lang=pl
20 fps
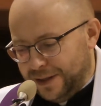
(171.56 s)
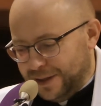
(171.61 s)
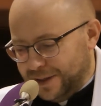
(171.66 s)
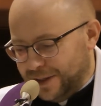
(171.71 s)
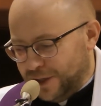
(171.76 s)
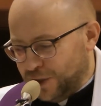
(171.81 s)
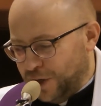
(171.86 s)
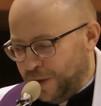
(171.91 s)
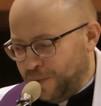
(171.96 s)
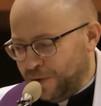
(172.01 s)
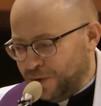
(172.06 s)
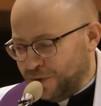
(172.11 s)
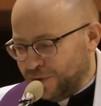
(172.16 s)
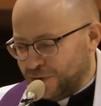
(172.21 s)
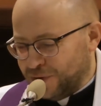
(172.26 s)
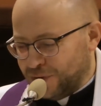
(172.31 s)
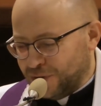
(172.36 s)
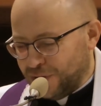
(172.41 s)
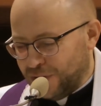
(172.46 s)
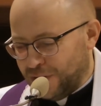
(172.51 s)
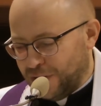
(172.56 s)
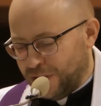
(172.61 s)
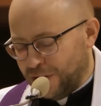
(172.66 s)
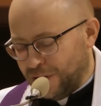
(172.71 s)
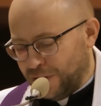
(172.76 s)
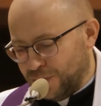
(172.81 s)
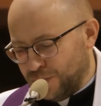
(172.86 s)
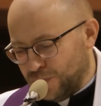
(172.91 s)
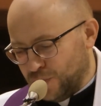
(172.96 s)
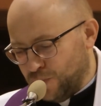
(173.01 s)
Zacznijmy od,
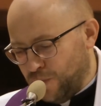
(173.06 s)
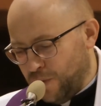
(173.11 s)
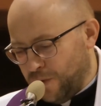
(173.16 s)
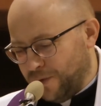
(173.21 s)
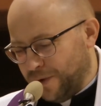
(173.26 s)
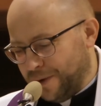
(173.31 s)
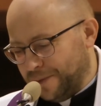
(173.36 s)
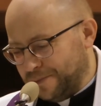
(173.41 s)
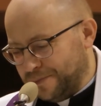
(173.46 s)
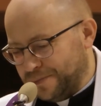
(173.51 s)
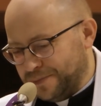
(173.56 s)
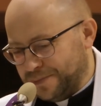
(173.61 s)
od słowa.